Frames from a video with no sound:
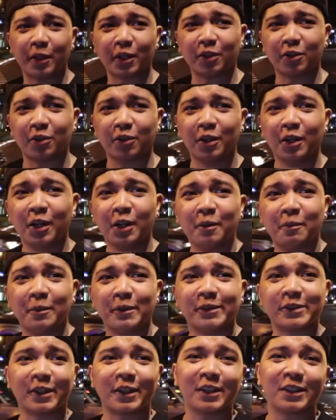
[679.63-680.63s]
Pero
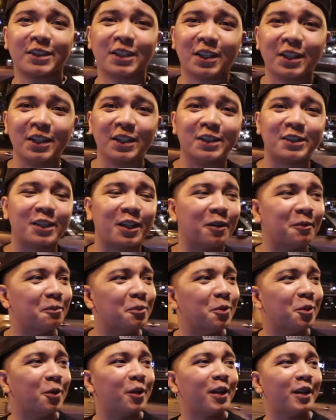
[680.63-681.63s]
may sarili-sarili silang
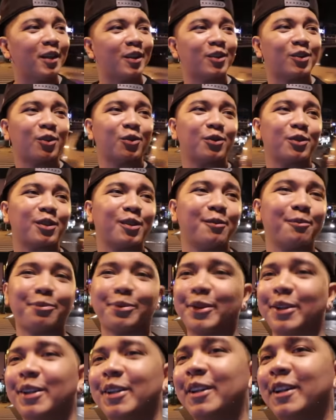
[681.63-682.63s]
buhay. Eh. So,
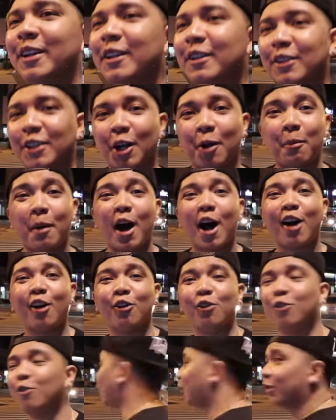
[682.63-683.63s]
syempre, trabaho.